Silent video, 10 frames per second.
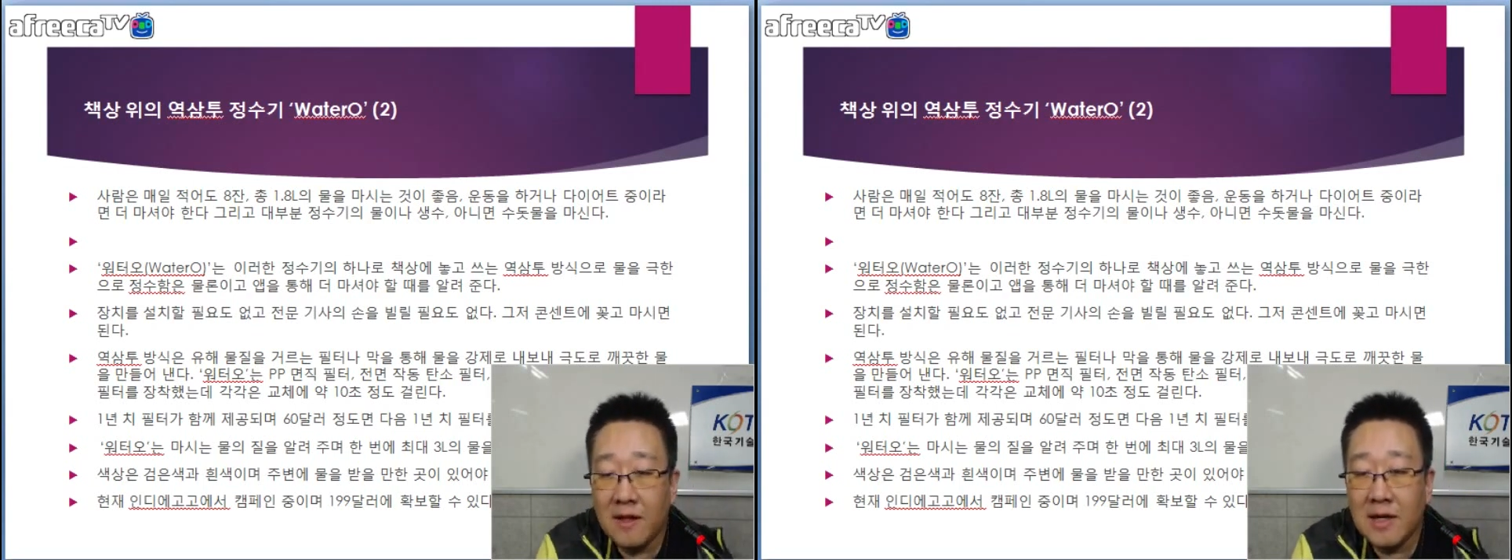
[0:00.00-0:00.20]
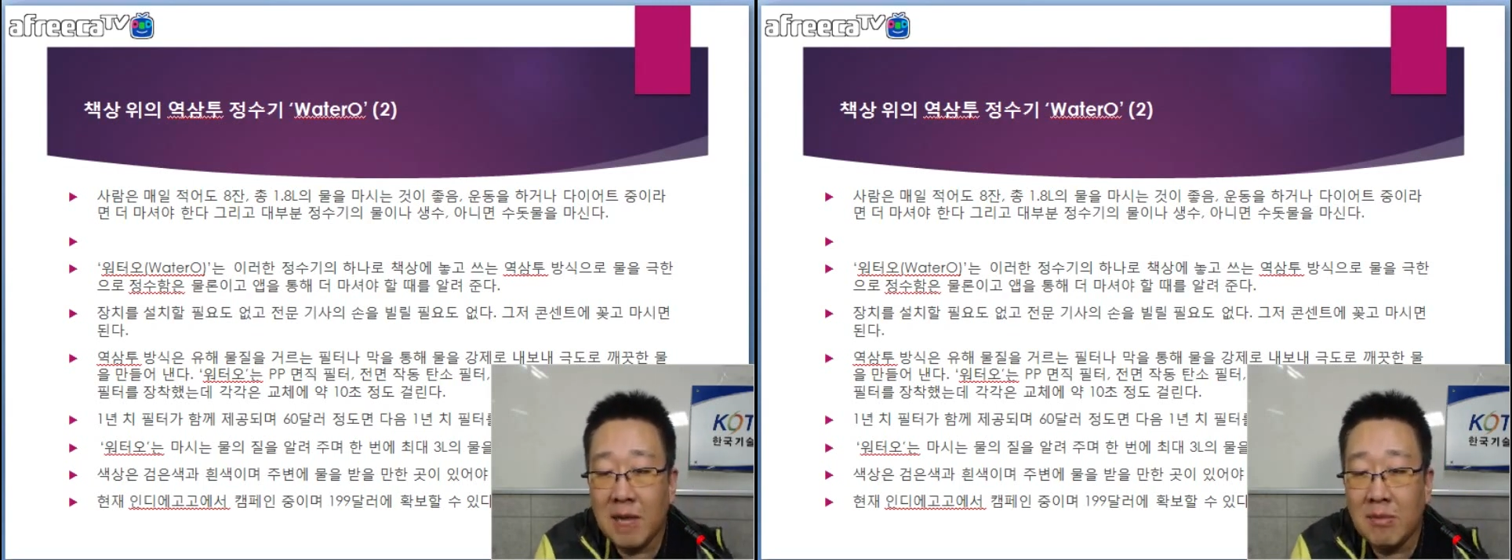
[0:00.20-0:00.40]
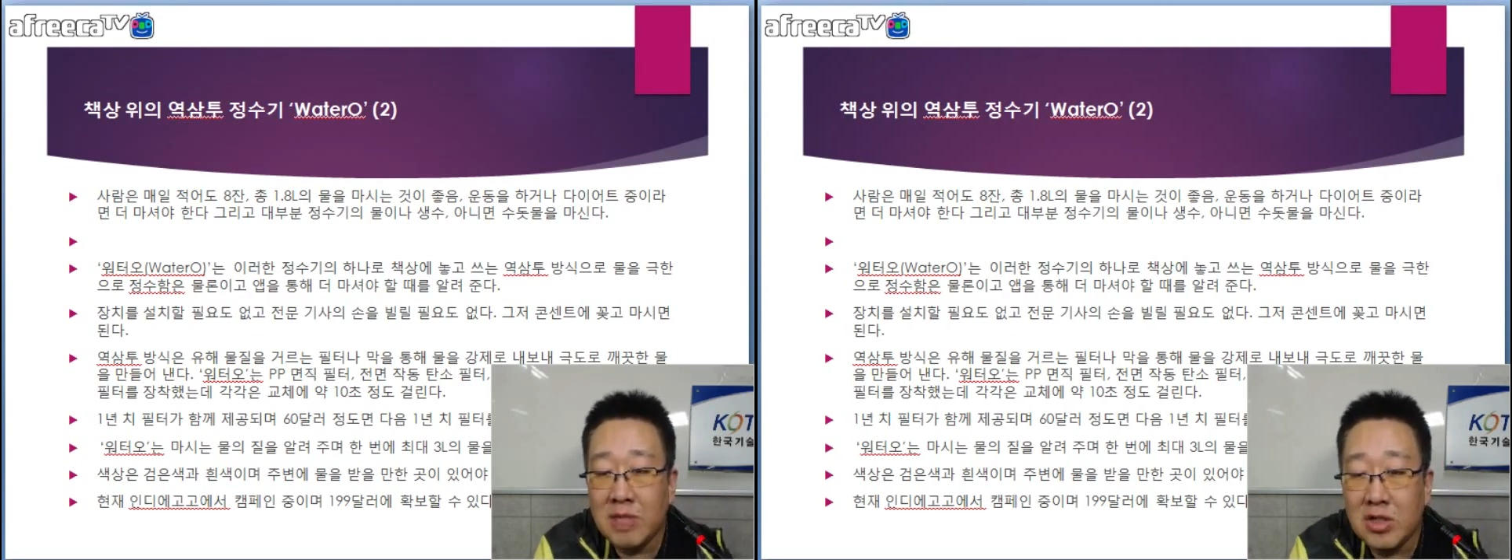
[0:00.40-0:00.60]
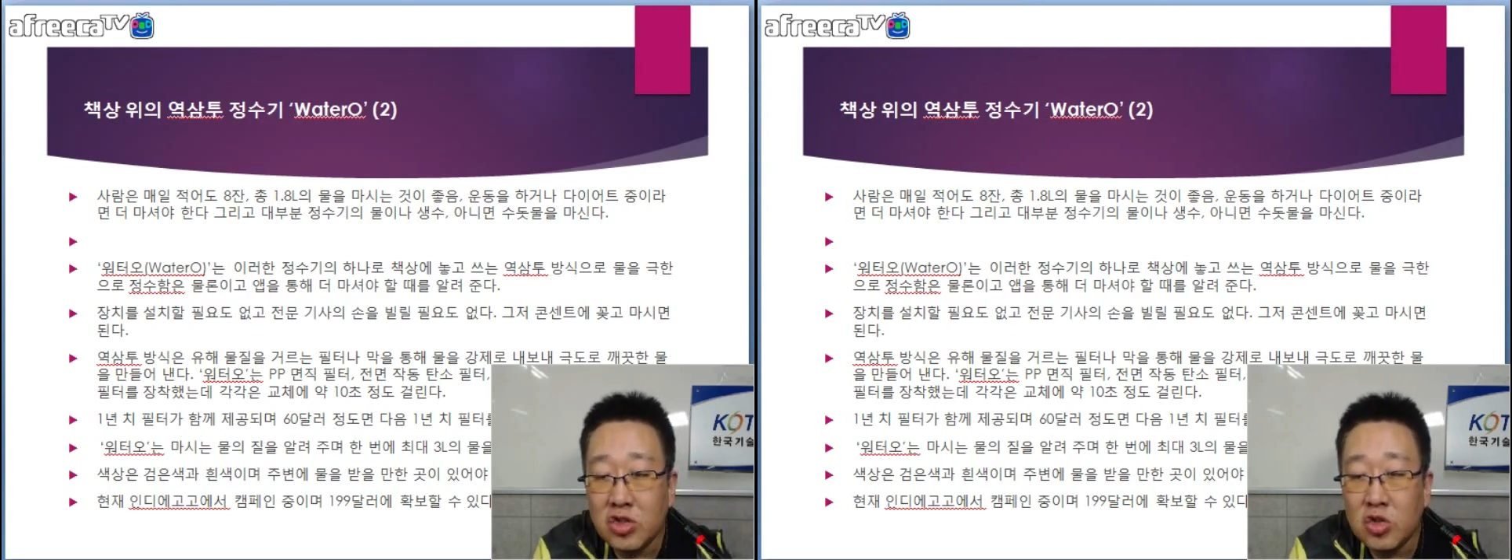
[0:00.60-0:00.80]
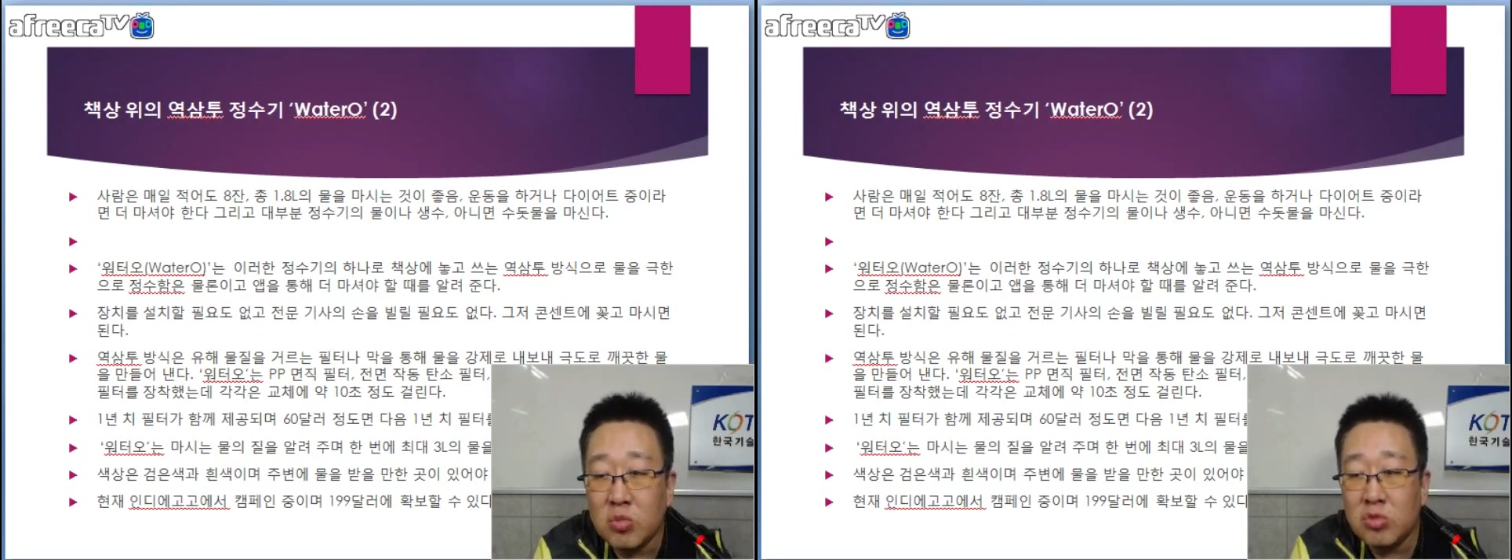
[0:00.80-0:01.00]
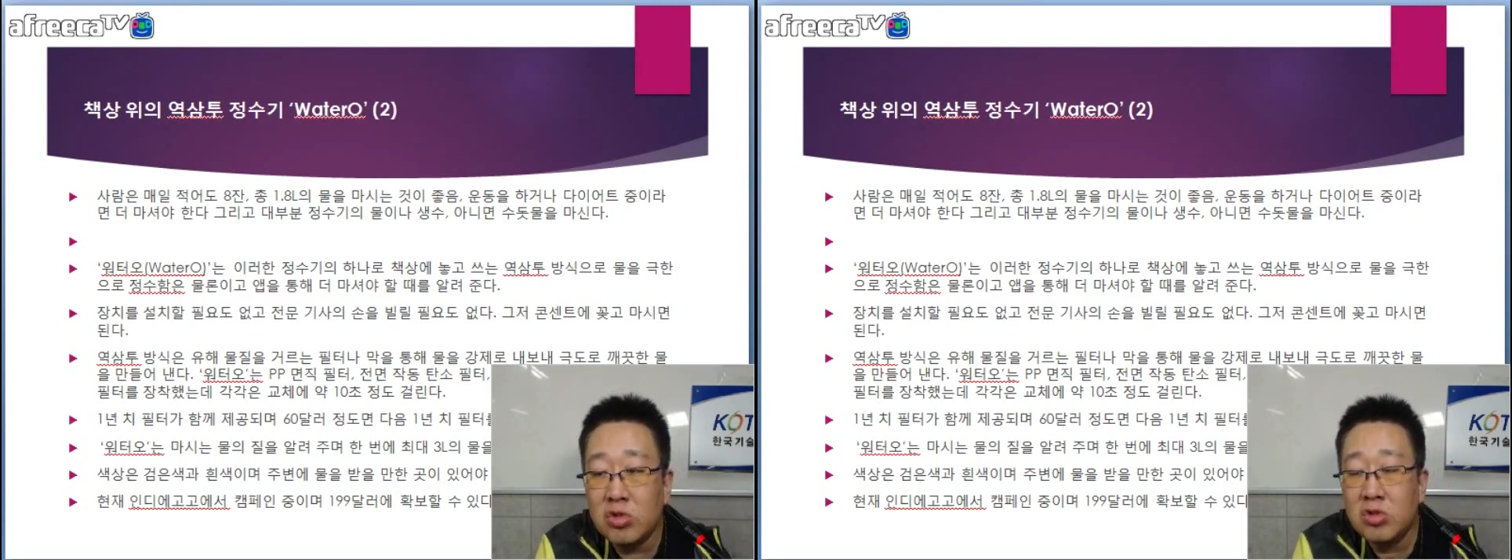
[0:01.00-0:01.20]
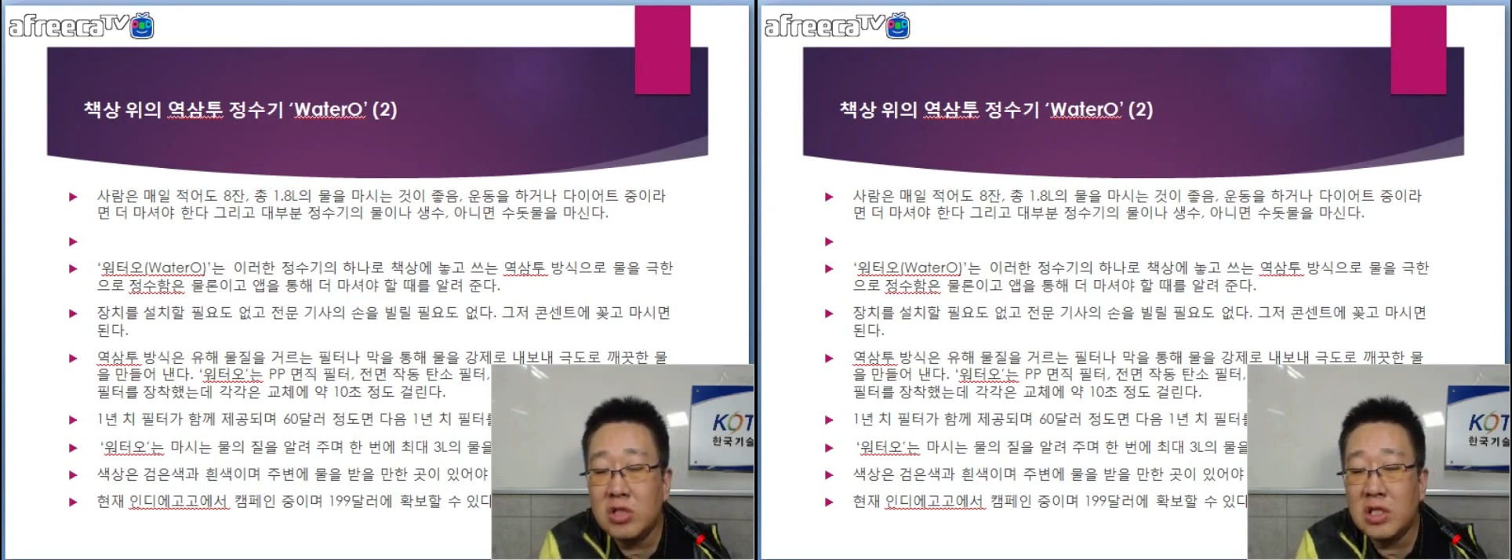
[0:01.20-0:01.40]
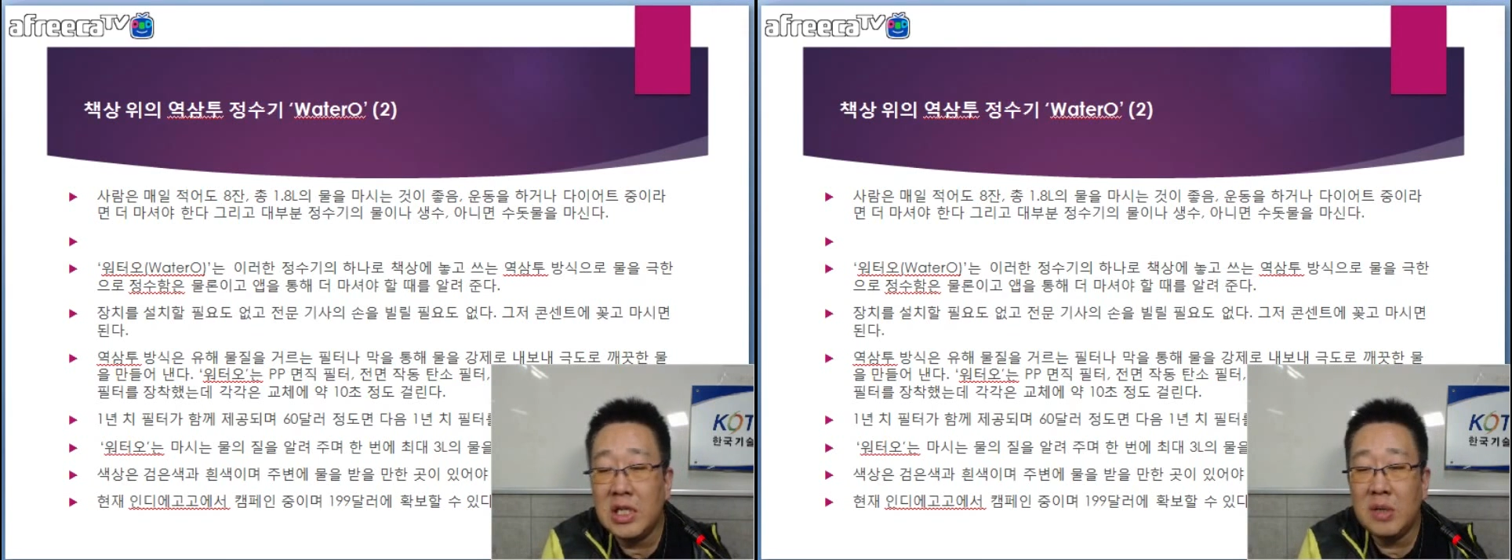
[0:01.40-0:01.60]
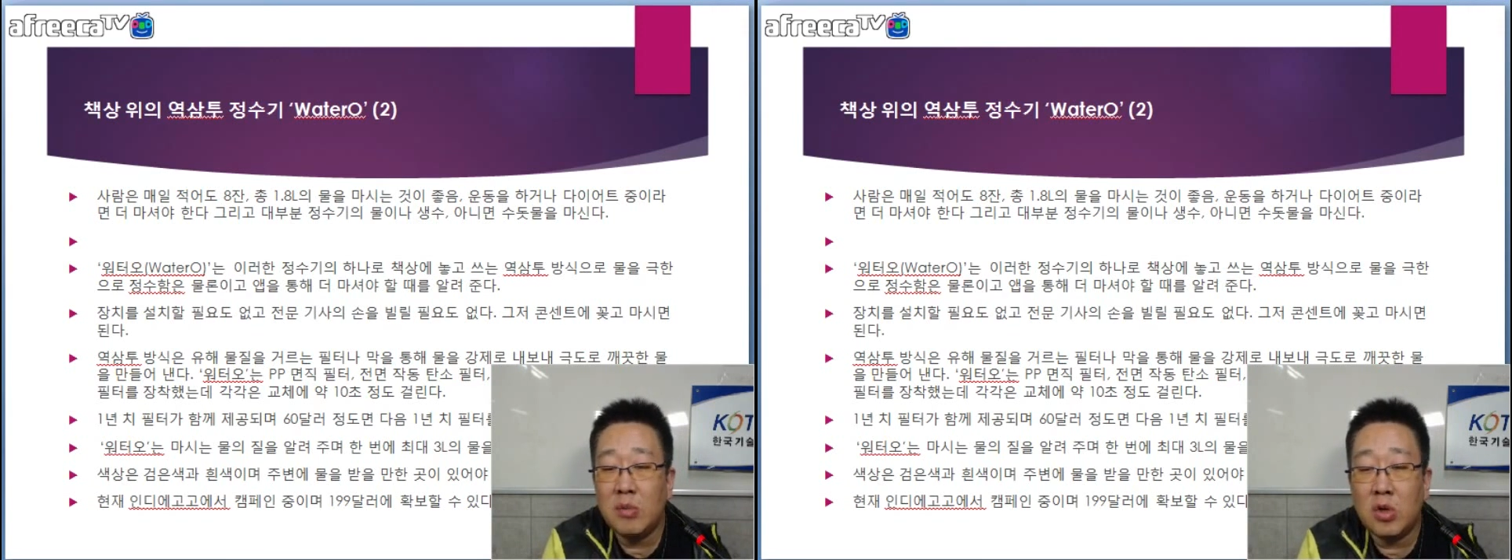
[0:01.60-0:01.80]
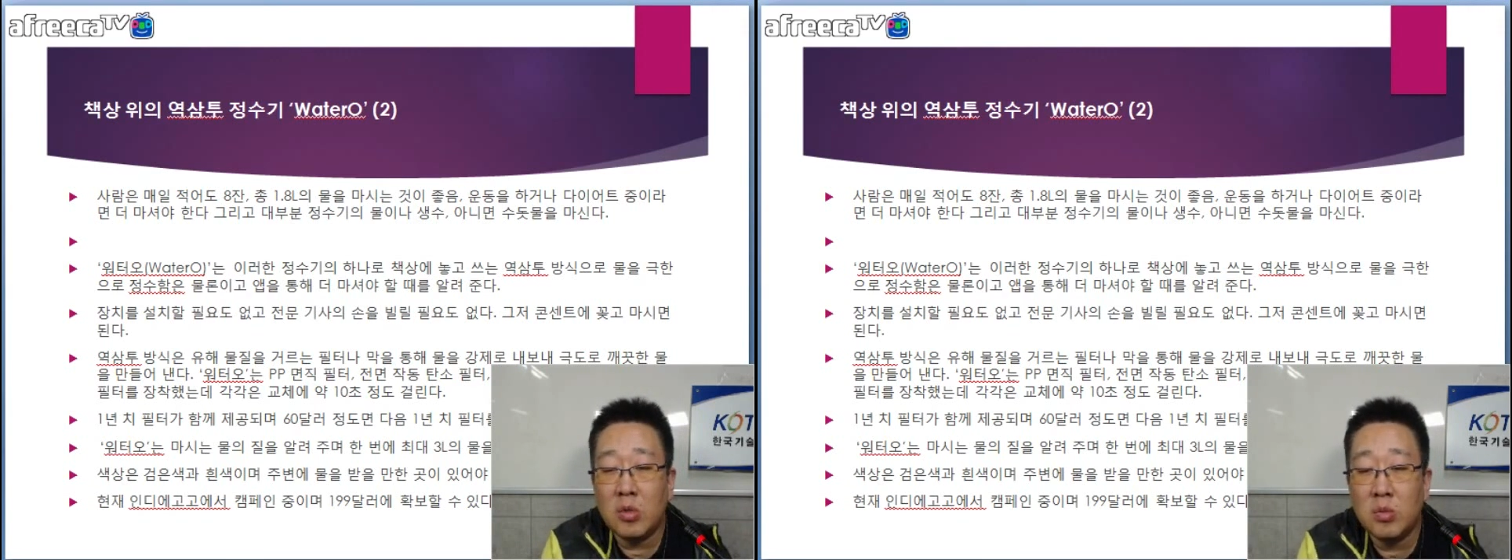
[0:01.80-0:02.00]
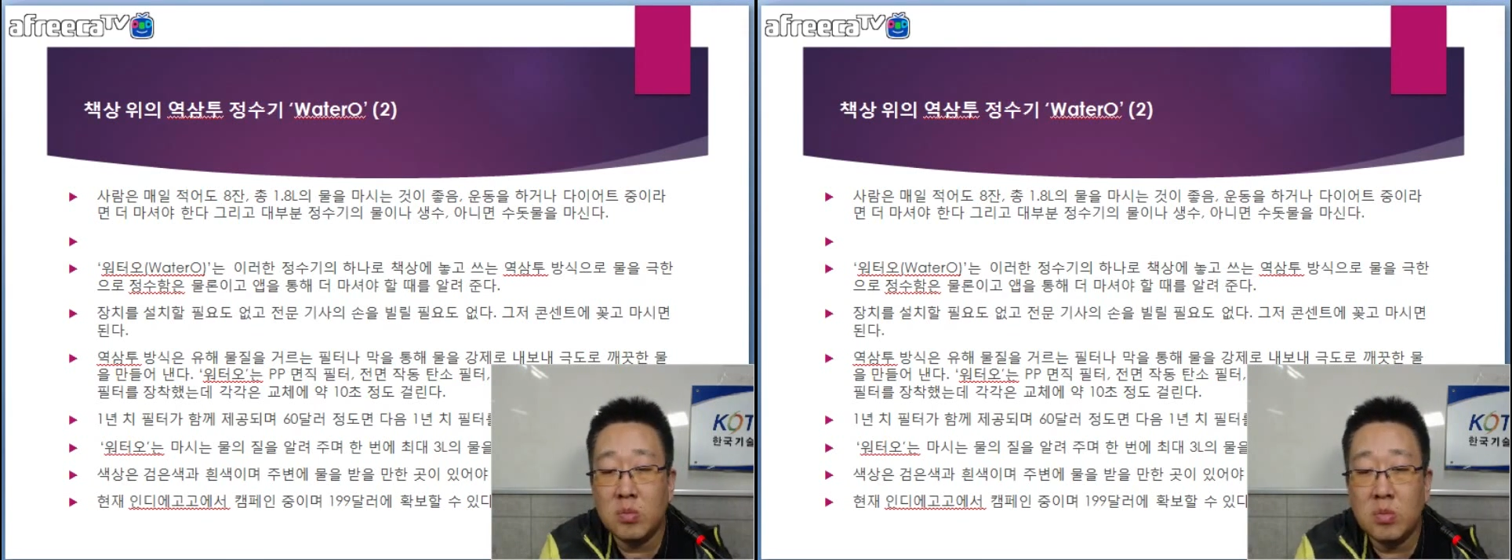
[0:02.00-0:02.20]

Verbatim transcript: 아무래도 수돗물이 뭐